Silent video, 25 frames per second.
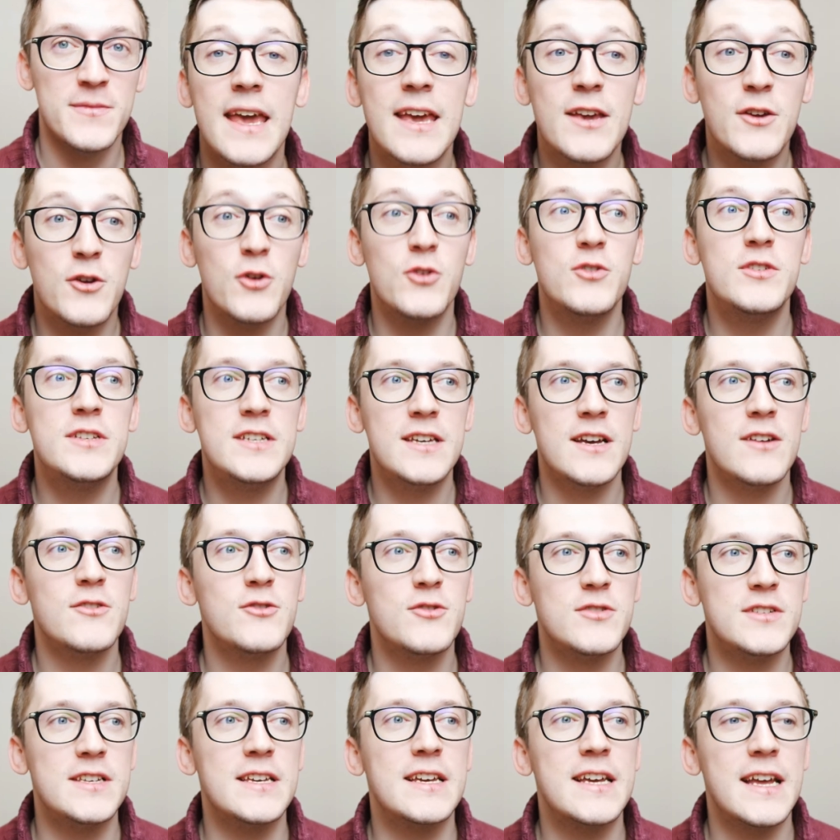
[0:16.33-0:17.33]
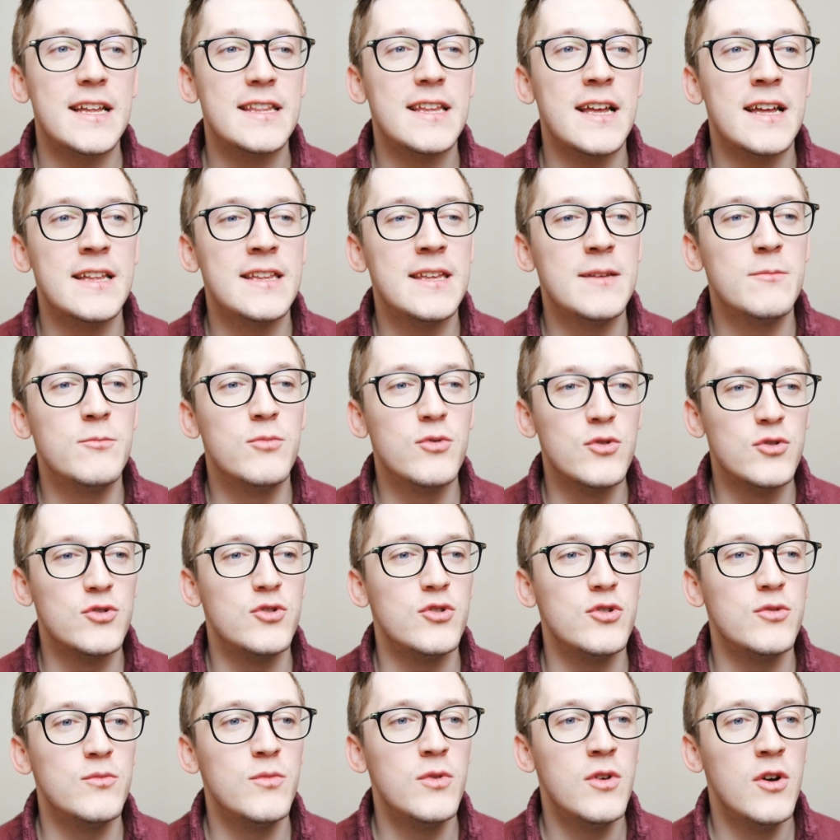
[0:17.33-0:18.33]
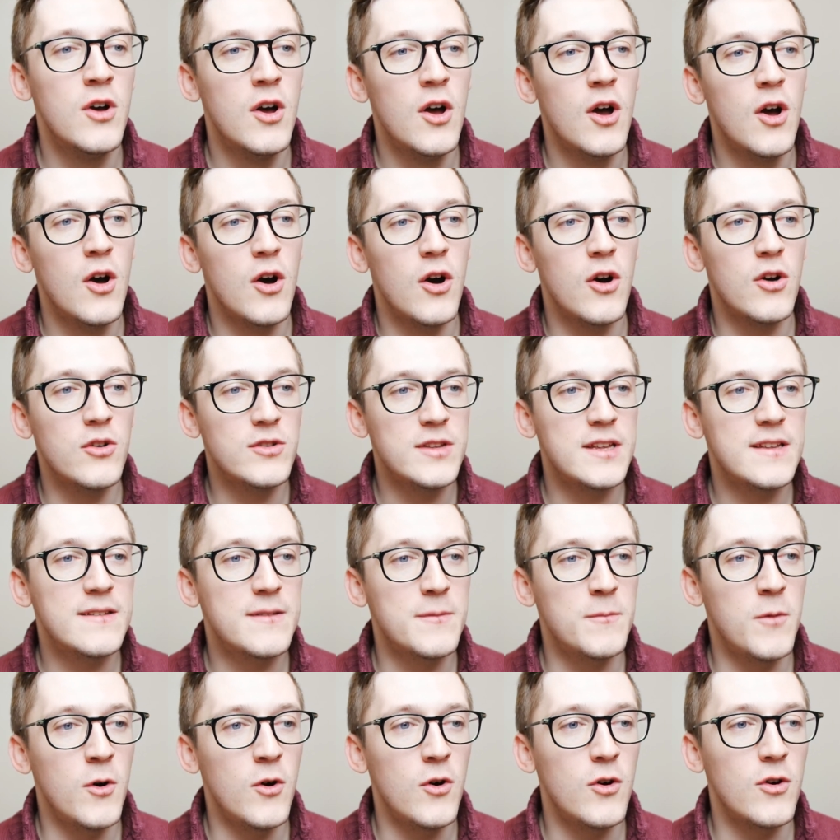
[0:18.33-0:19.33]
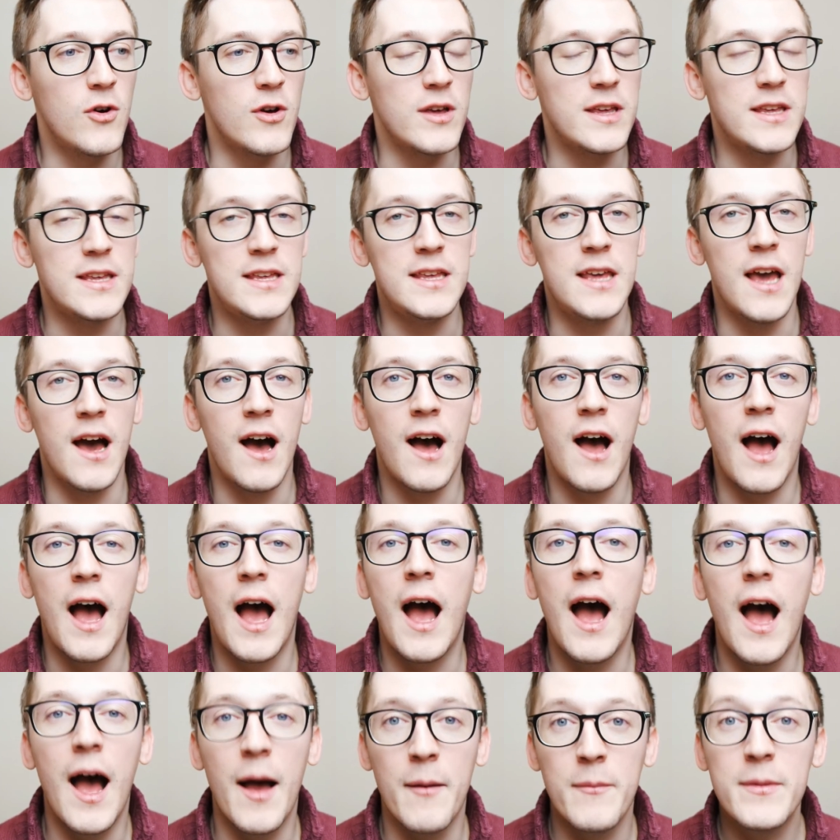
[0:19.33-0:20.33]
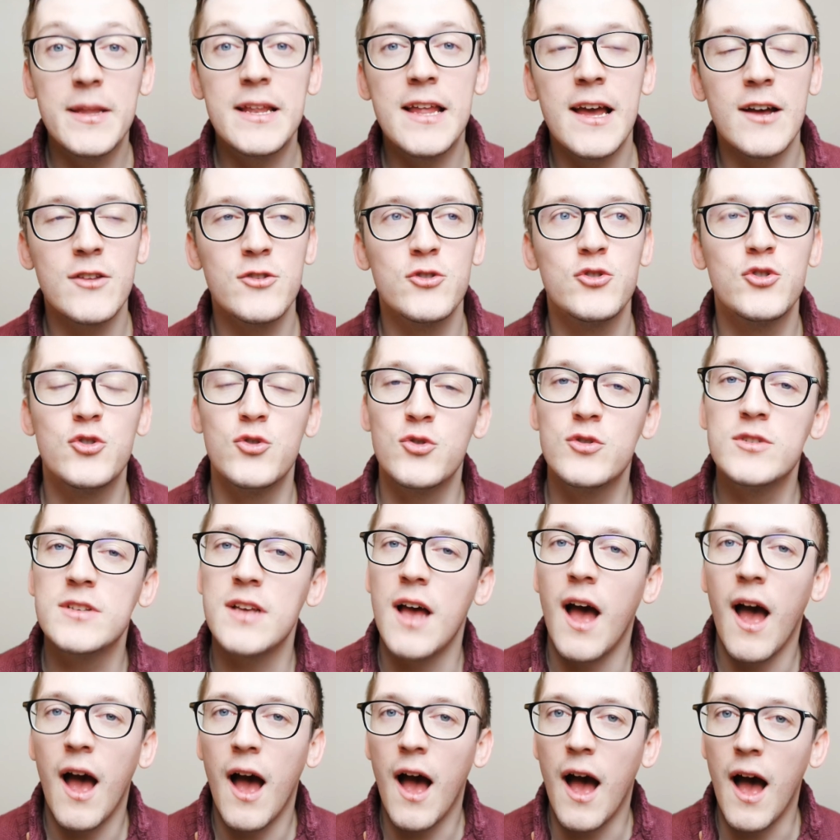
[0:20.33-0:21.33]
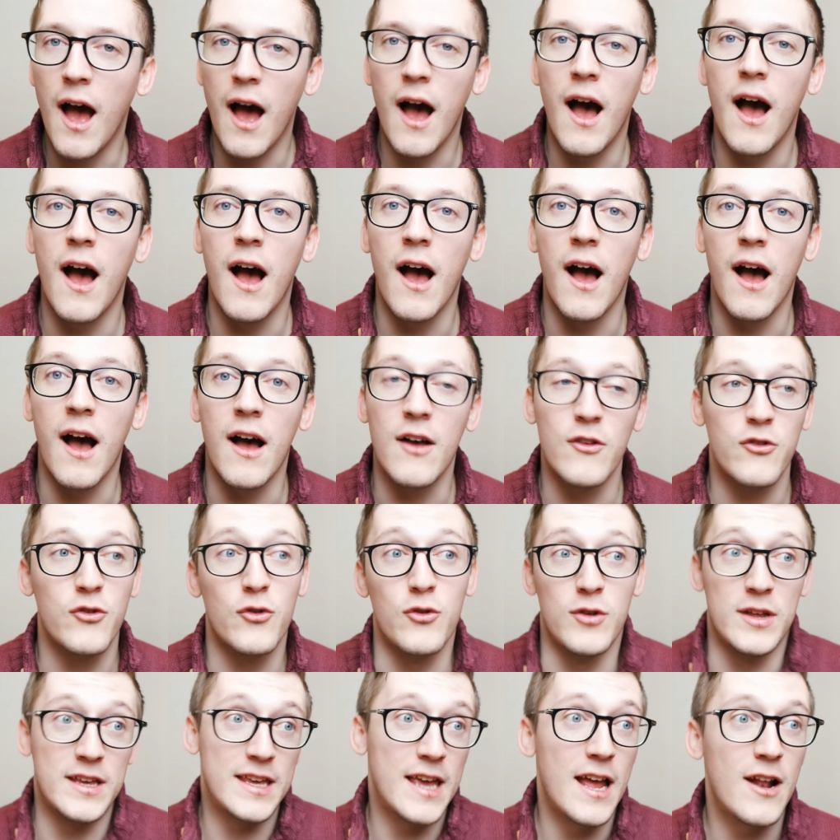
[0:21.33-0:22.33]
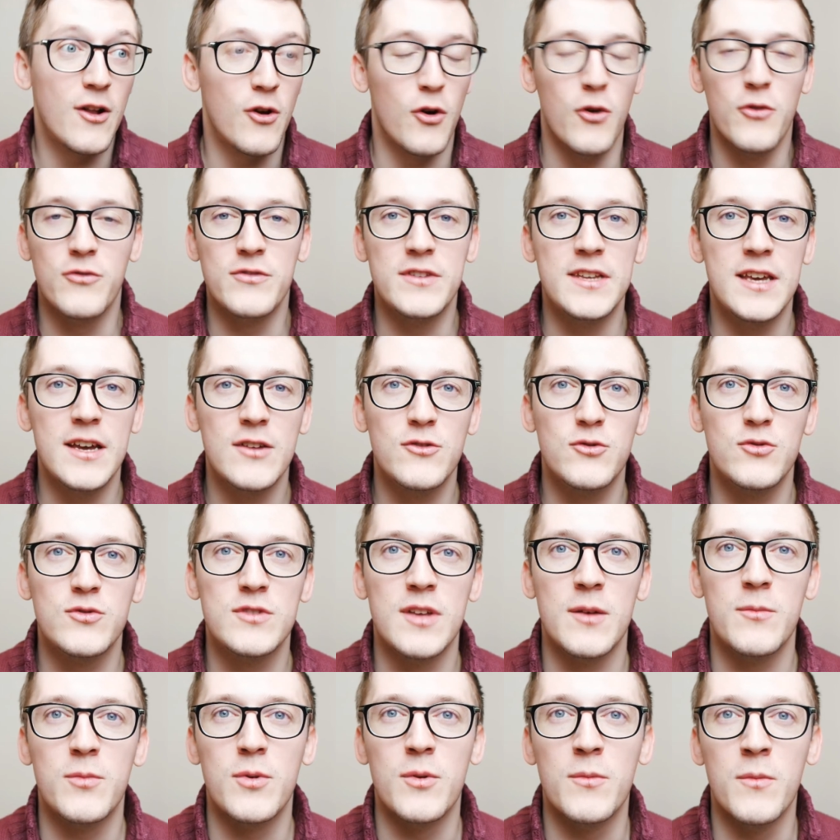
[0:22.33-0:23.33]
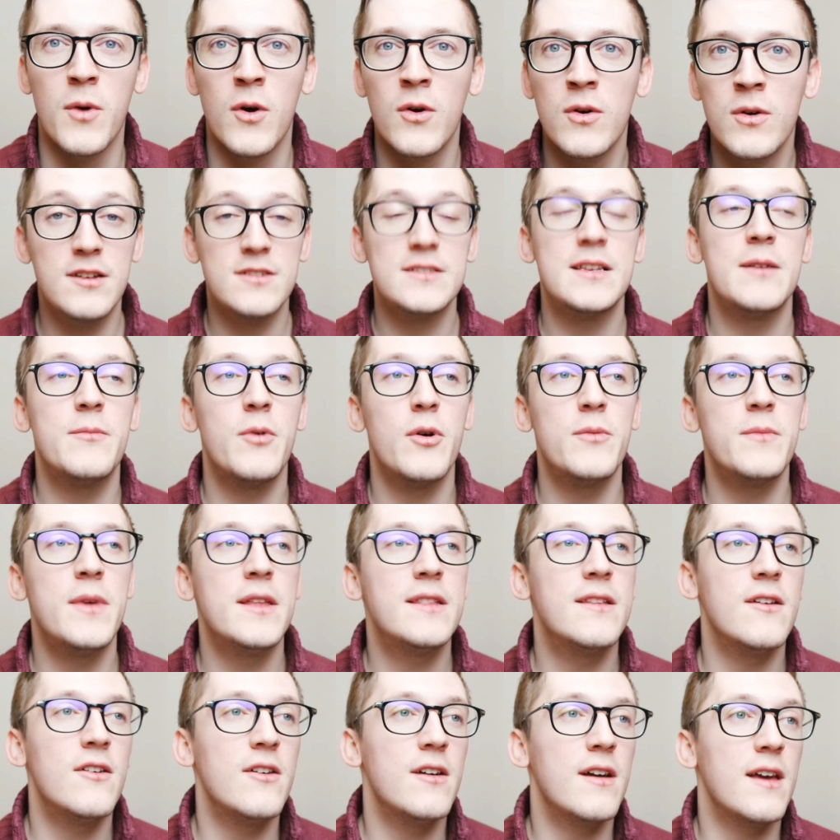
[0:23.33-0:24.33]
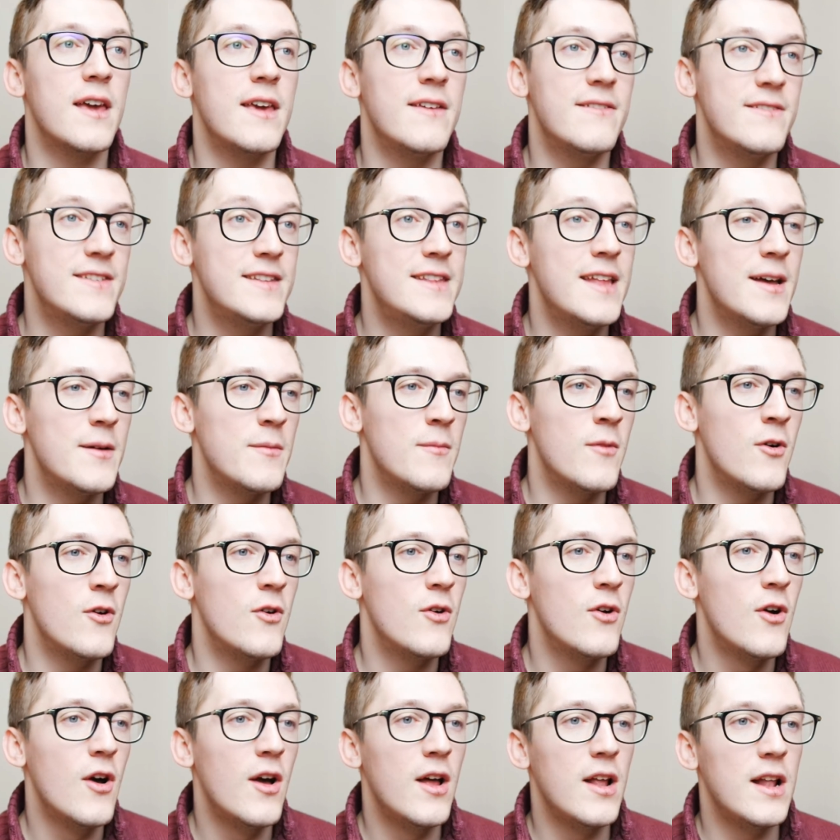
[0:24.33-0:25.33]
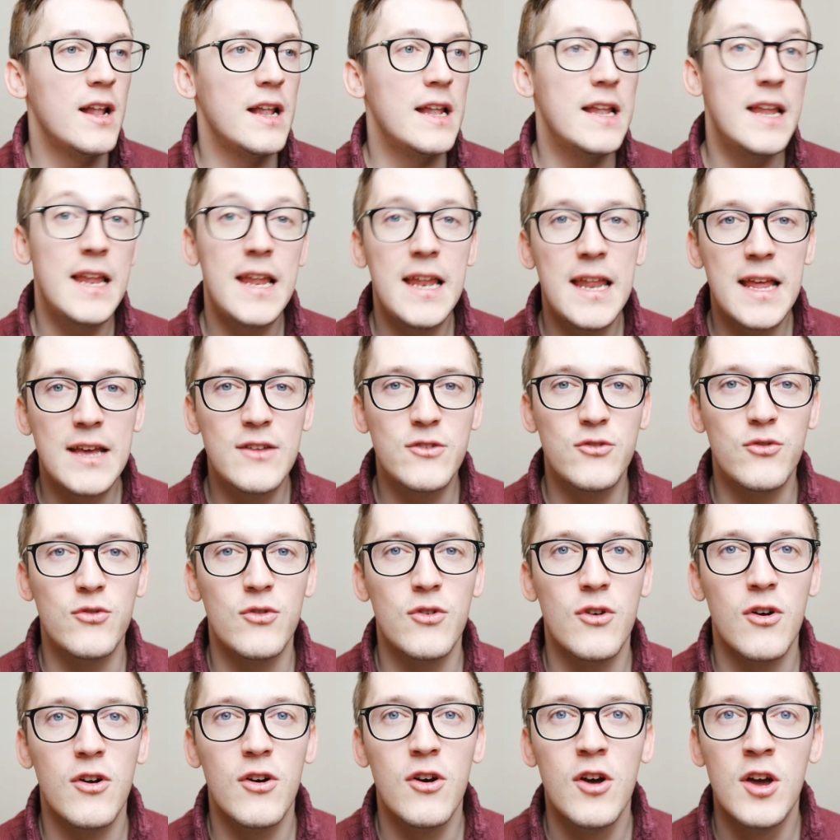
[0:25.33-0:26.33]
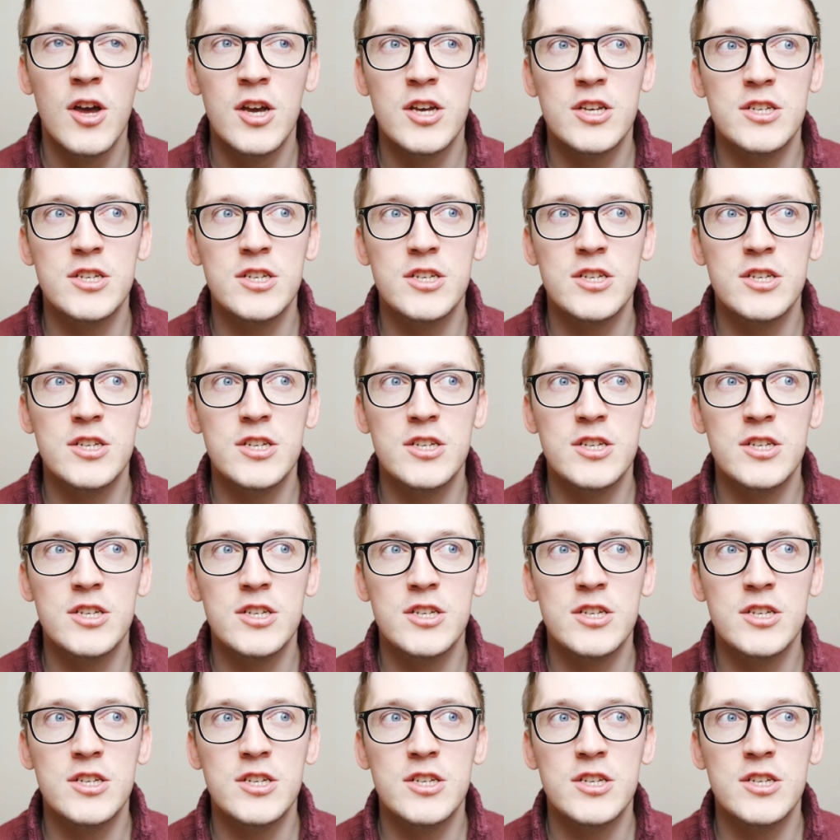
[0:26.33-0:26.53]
Et que dire de ces 4 années Booktube Honnêtement, il y a un milliard de choses sur lesquels revenir tout simplement. Dans un premier temps, évidemment, les lectures.